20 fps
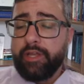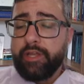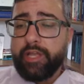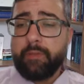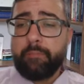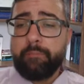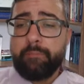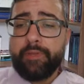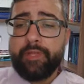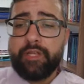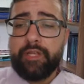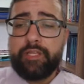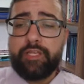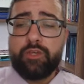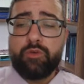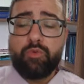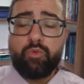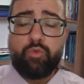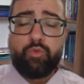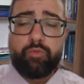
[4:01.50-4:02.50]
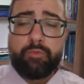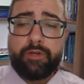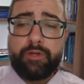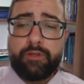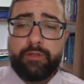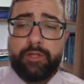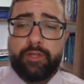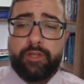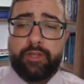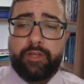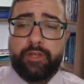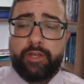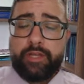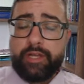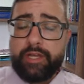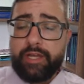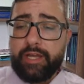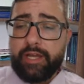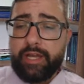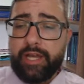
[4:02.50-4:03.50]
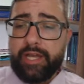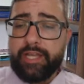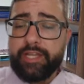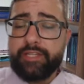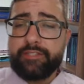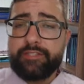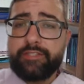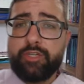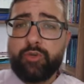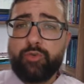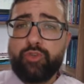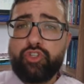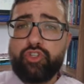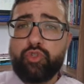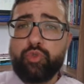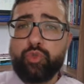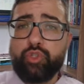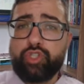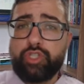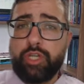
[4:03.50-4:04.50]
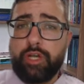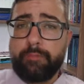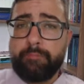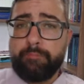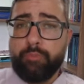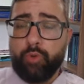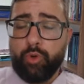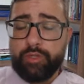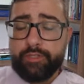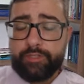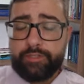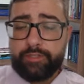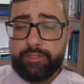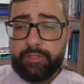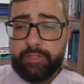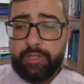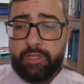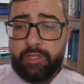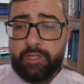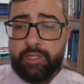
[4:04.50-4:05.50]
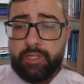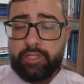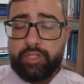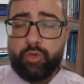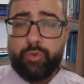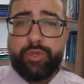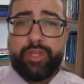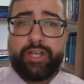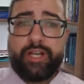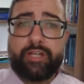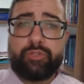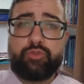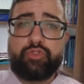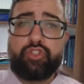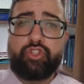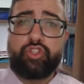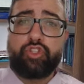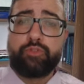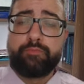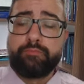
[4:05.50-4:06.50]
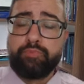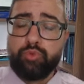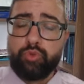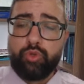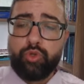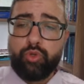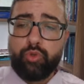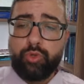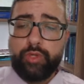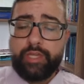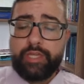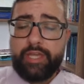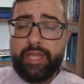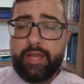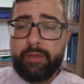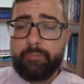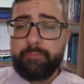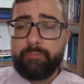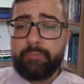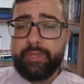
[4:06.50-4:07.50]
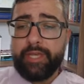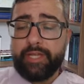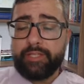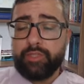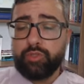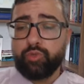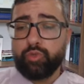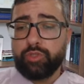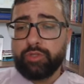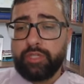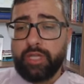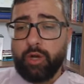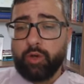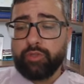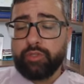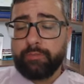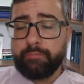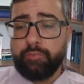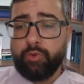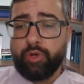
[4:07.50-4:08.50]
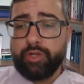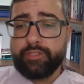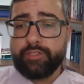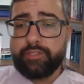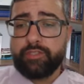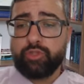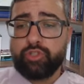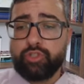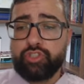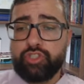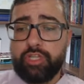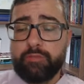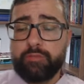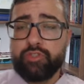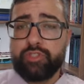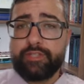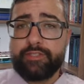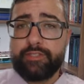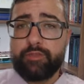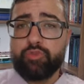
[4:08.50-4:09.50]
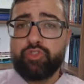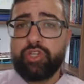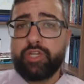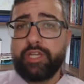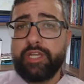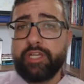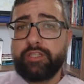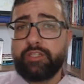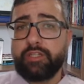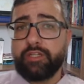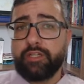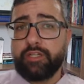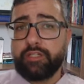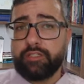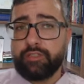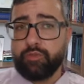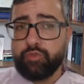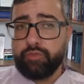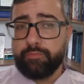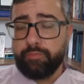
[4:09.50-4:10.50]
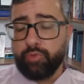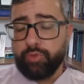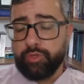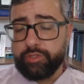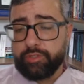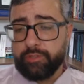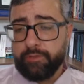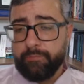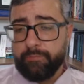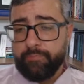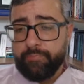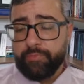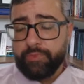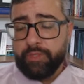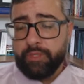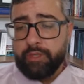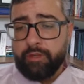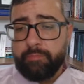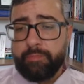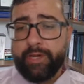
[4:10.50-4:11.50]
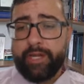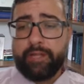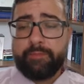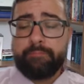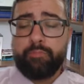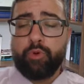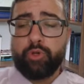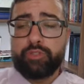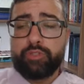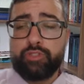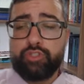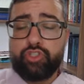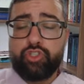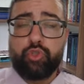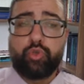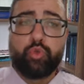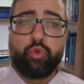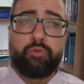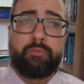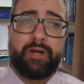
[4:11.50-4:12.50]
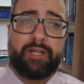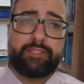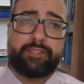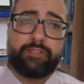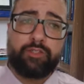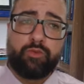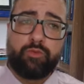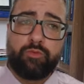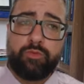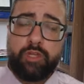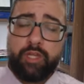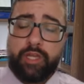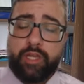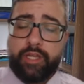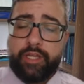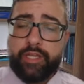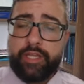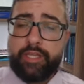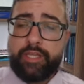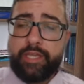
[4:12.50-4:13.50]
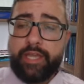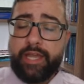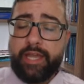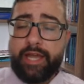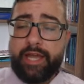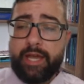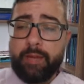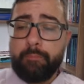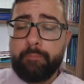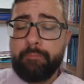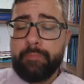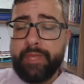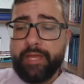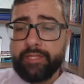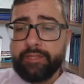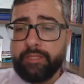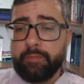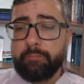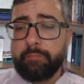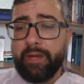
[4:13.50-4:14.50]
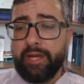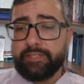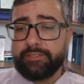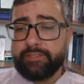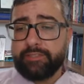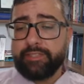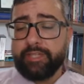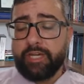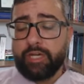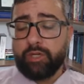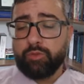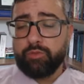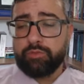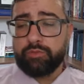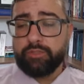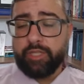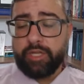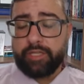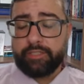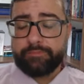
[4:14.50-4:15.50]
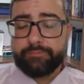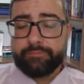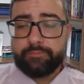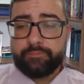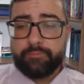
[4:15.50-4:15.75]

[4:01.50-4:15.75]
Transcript: repelir uma é, agressão injusta à posse. Então, em caso de esbulho, que é a perda total da posse, nós temos a ação de reintegração de posse. Para a hipótese de turbação, que é a perda parcial da,